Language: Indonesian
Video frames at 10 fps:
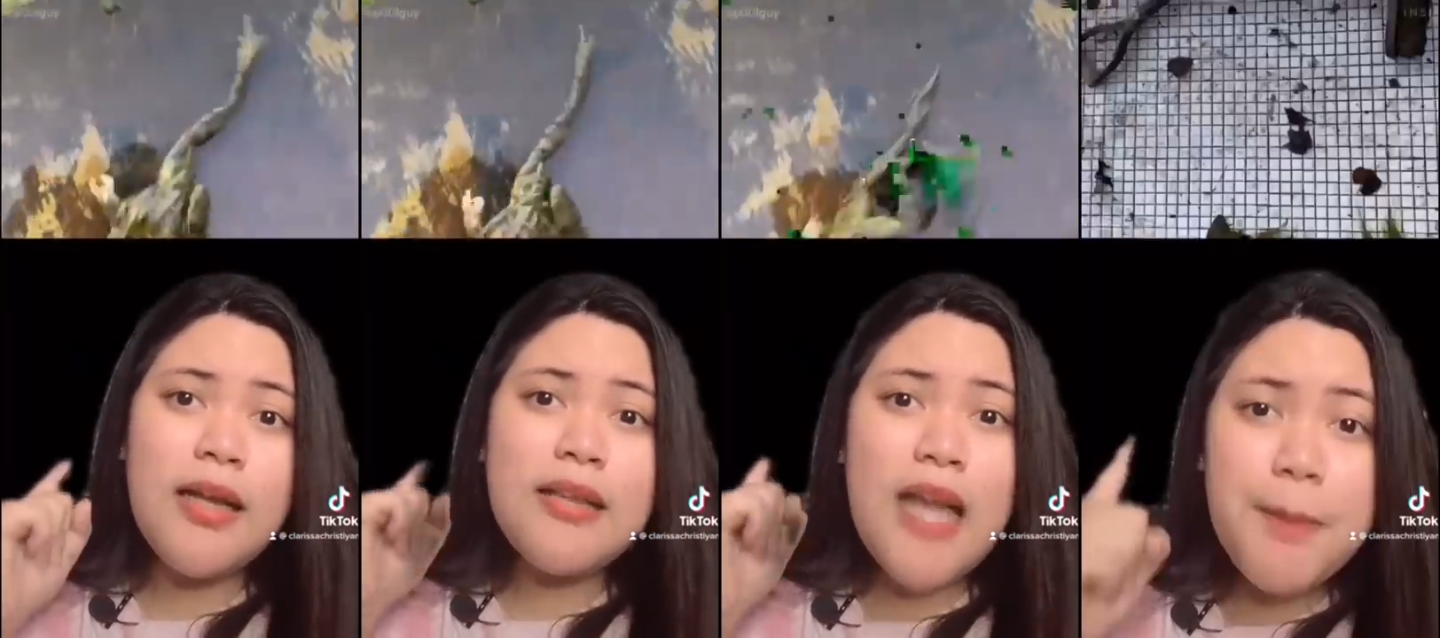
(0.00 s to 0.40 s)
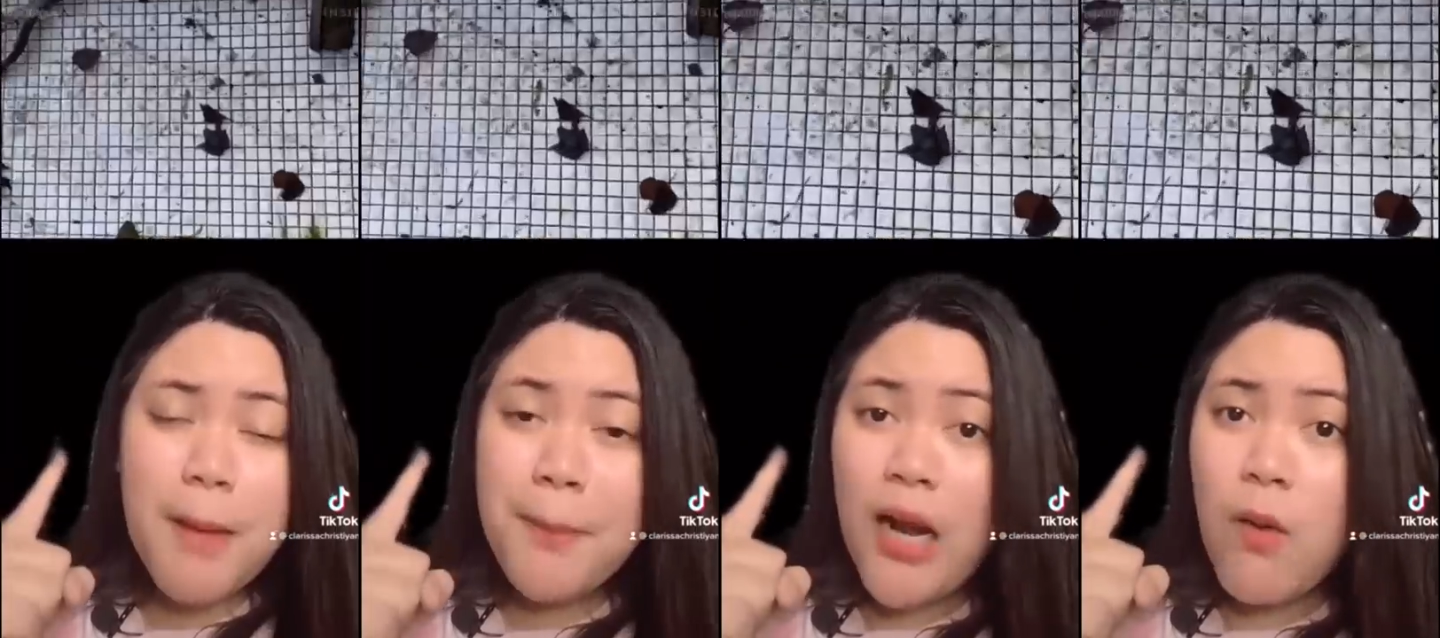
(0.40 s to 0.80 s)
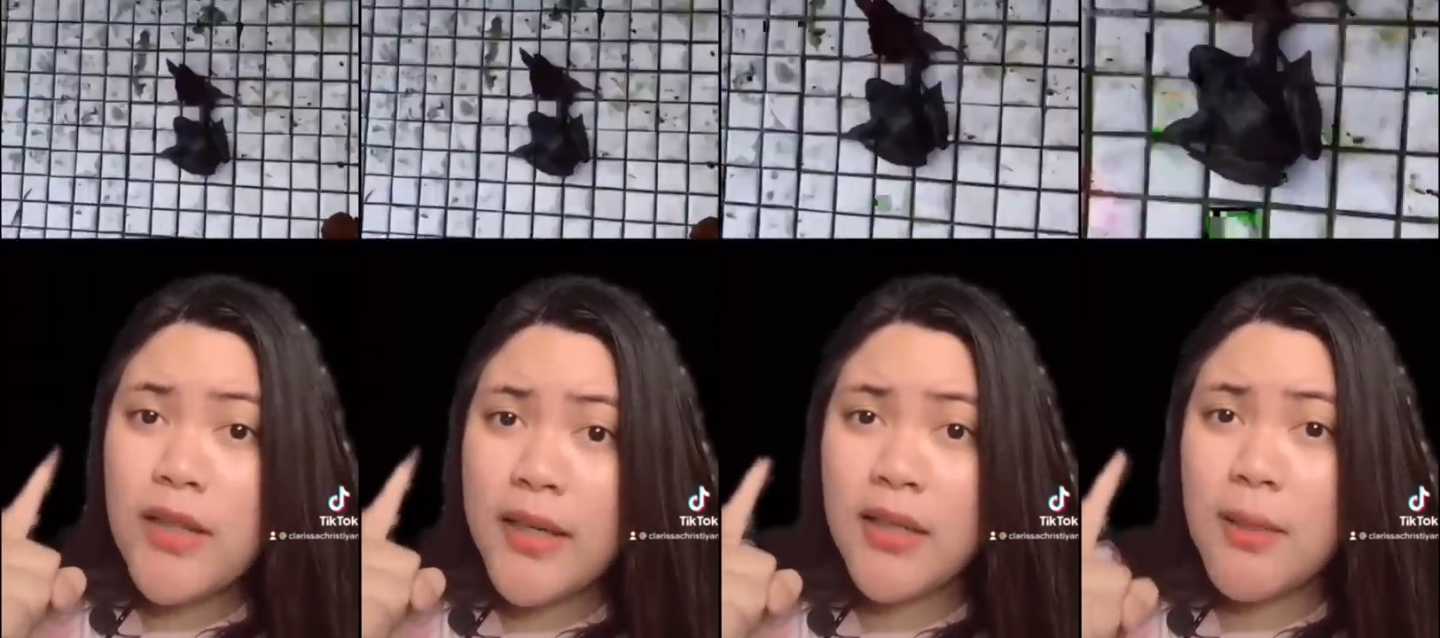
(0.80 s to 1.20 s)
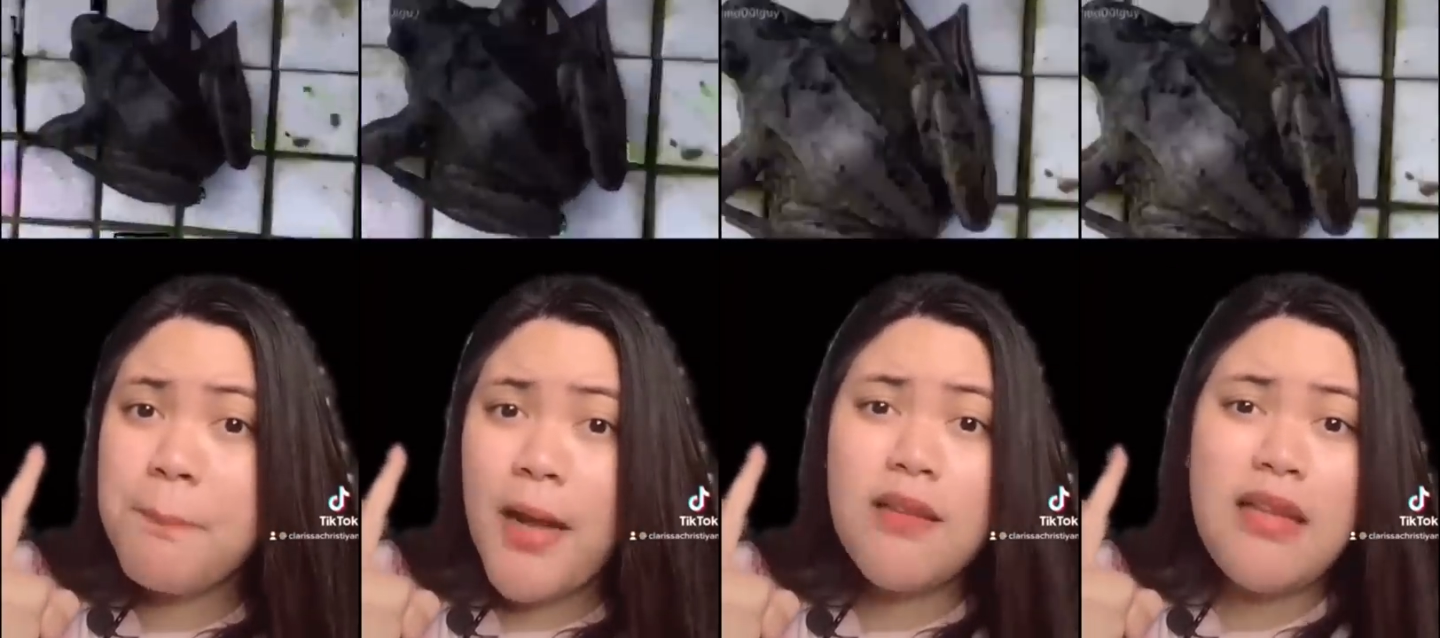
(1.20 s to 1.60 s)
tanpa perawatan yang
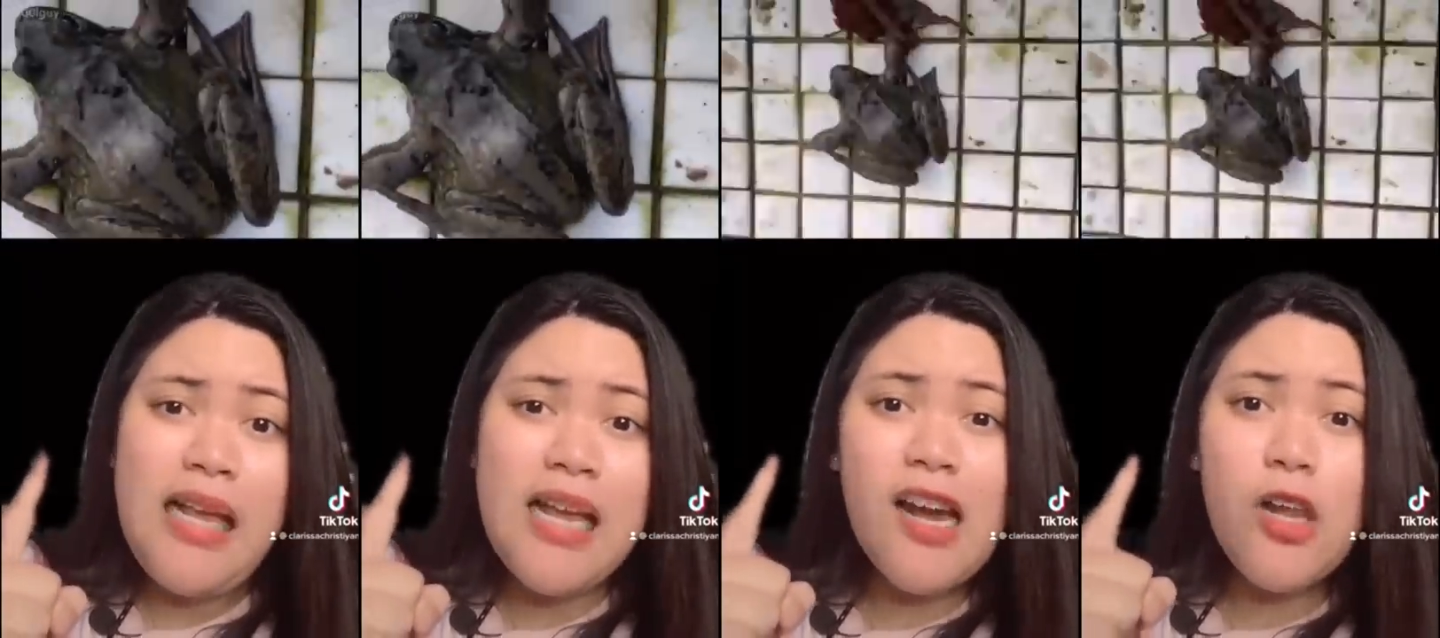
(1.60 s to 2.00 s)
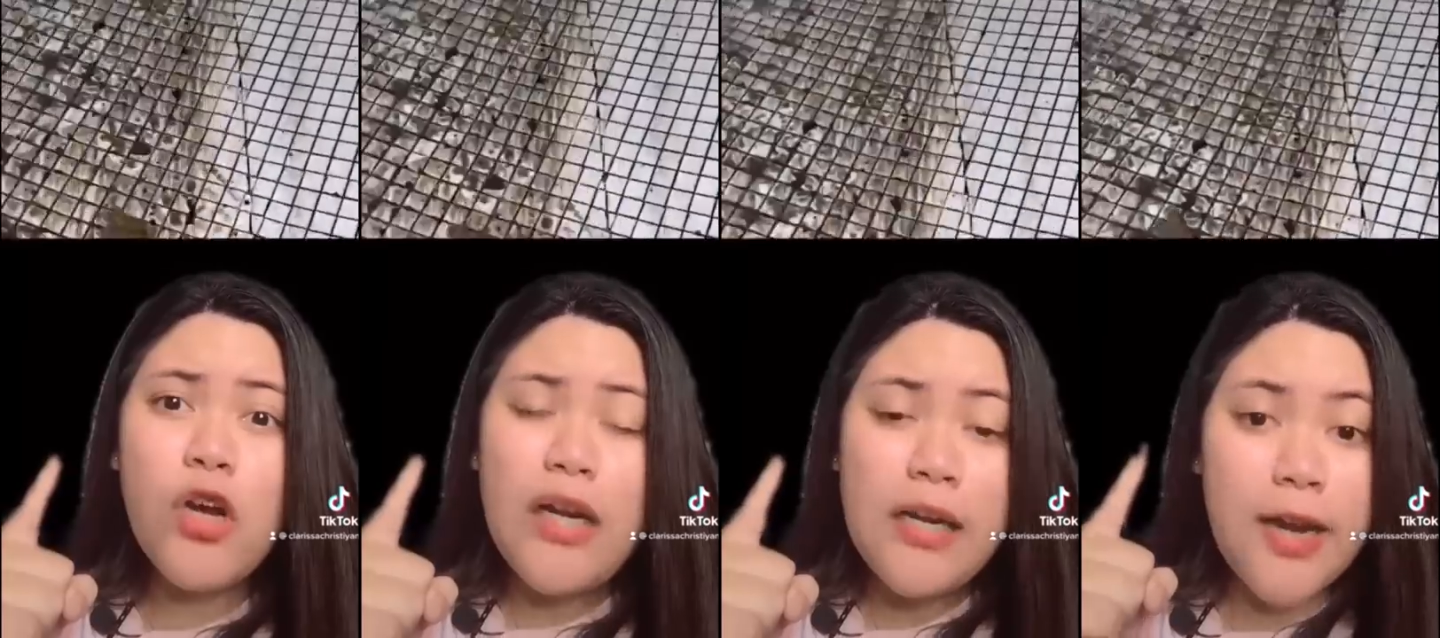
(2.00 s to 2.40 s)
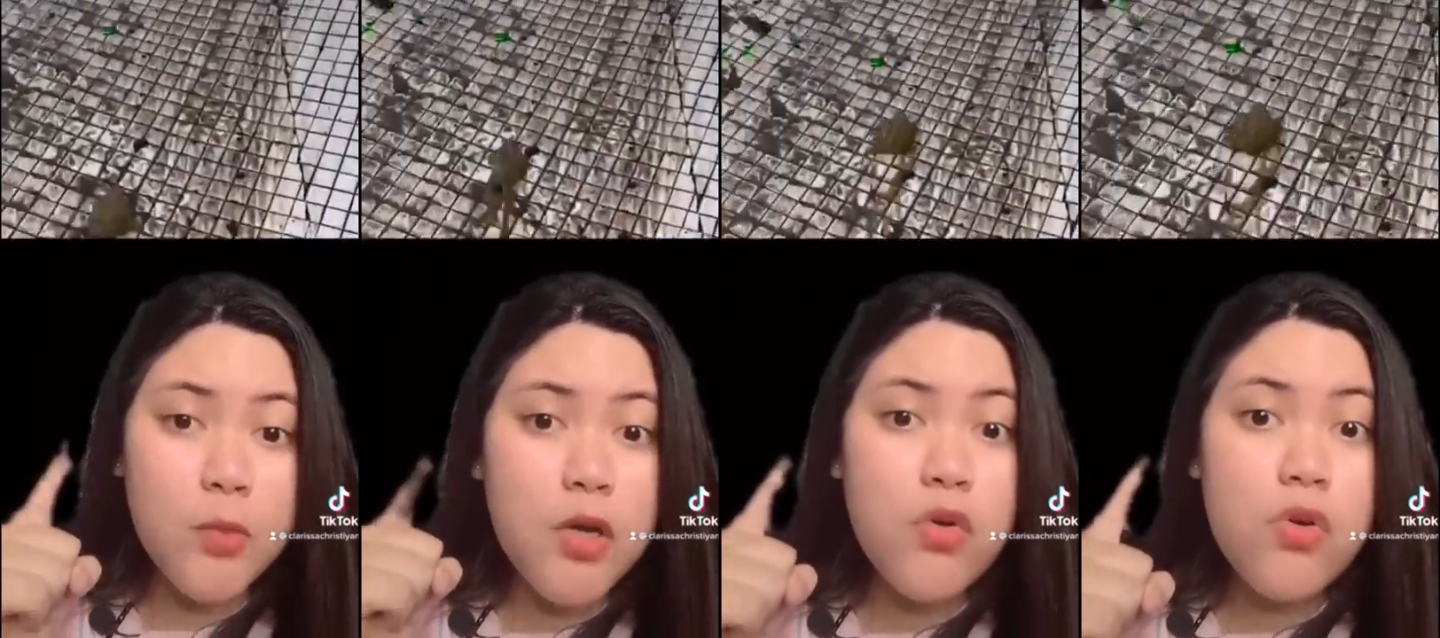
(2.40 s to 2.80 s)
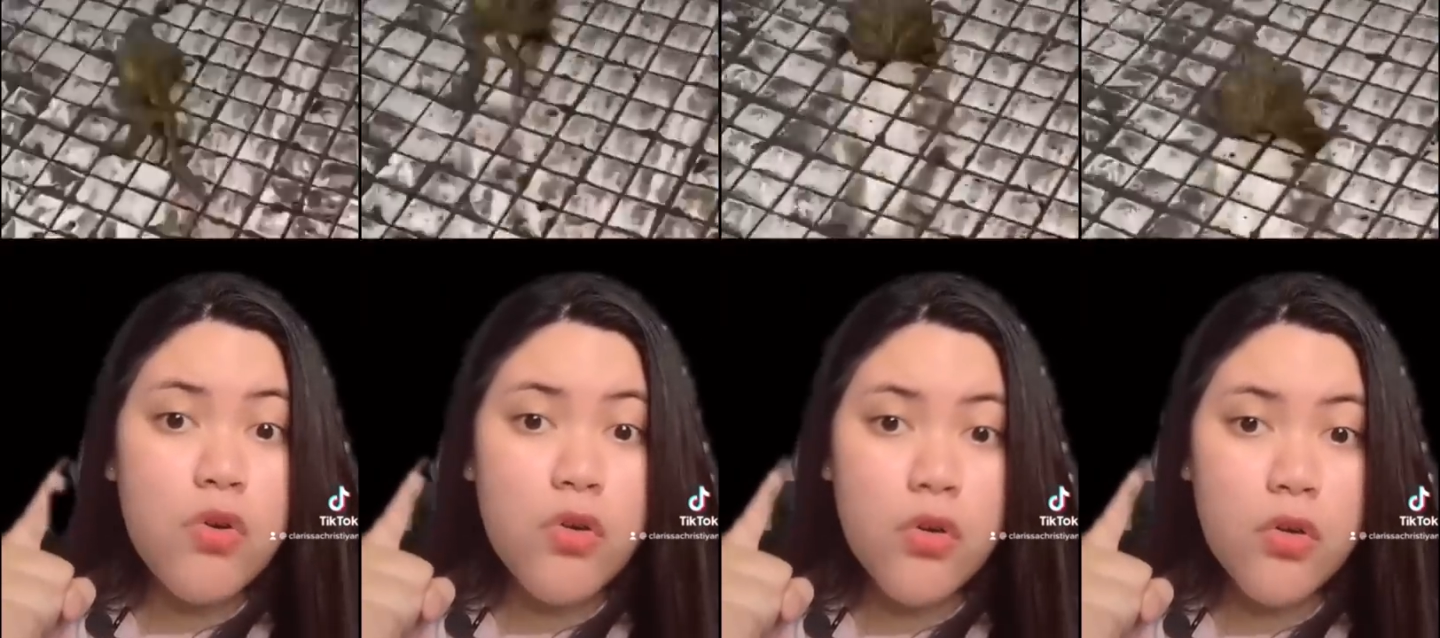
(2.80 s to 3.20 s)
tepat sehingga klorinnya itu
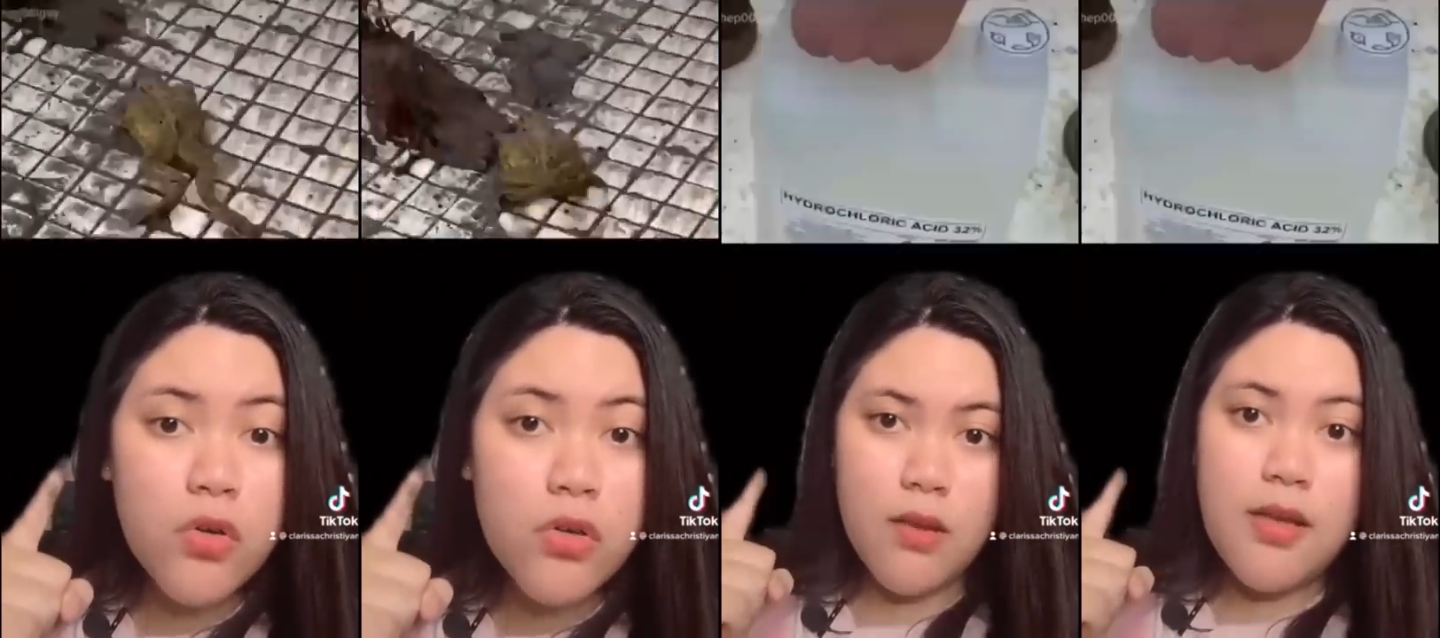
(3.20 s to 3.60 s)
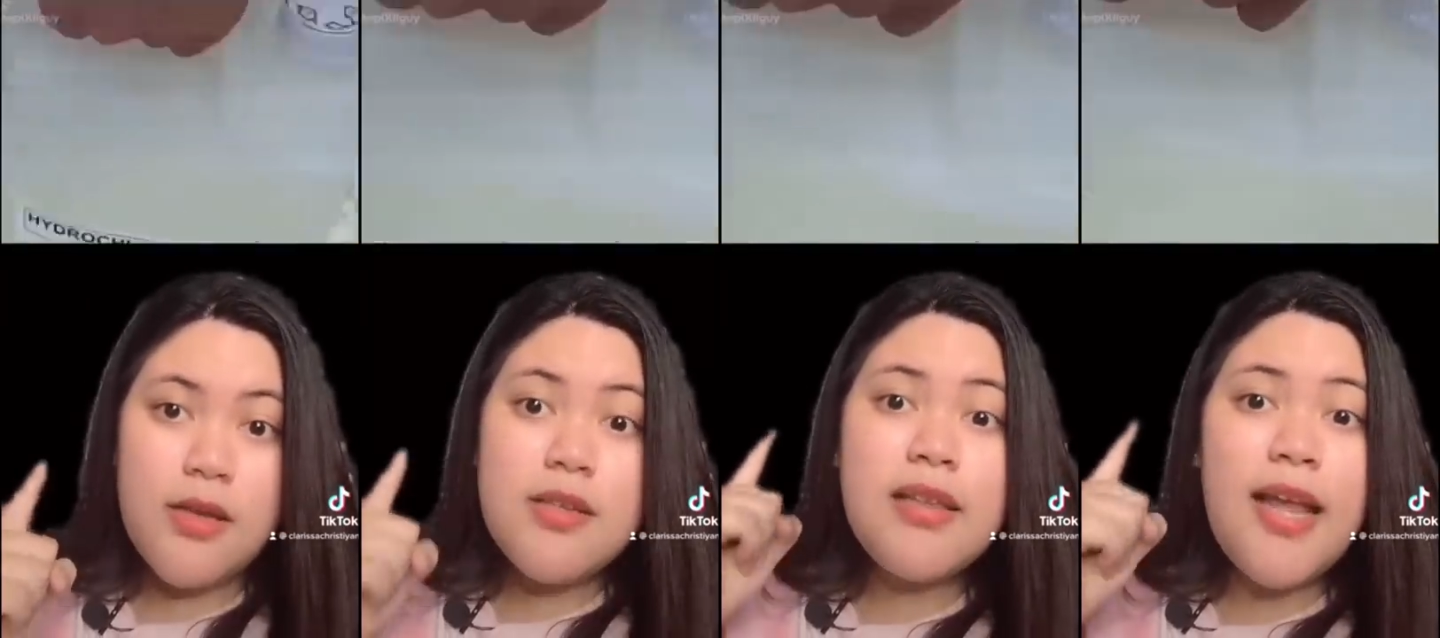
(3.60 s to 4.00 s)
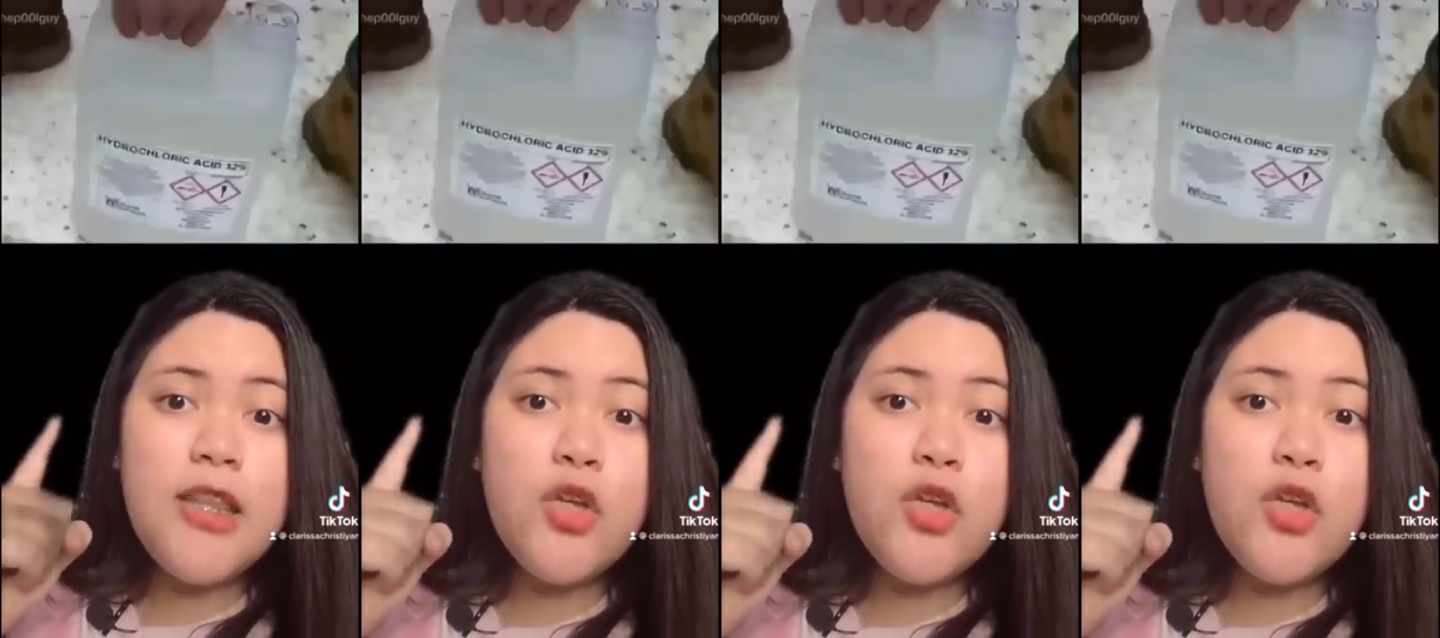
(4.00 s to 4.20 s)
menurun. Setelah itu